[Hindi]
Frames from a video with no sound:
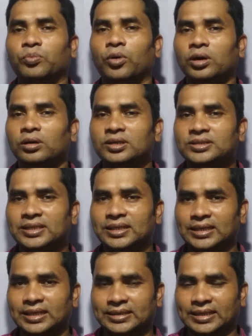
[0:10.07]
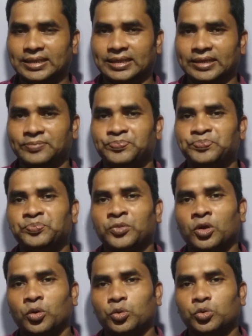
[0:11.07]
बॉयलर से रिलेटेड है
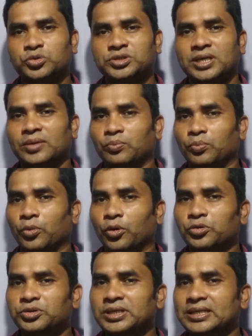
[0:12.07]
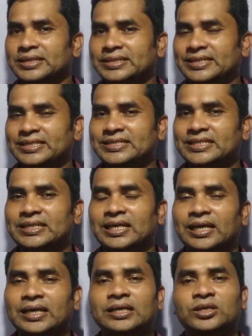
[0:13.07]
क्वेश्चन बहुत ही इंटरेस्टिंग
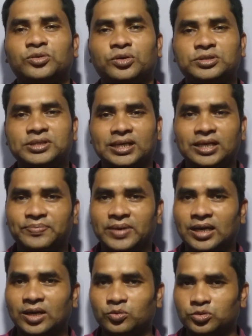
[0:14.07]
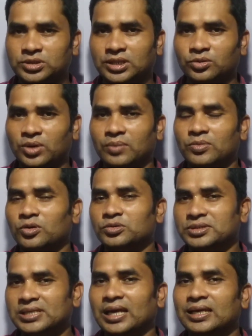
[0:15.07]
है तो चलिए पहले क्वेश्चन को हम लोग
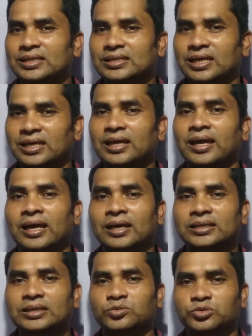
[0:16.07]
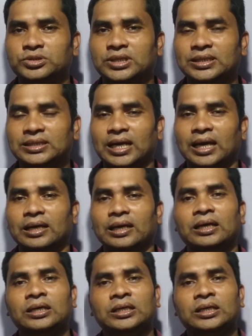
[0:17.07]
जान लेते हैं कि क्वेश्चन क्या है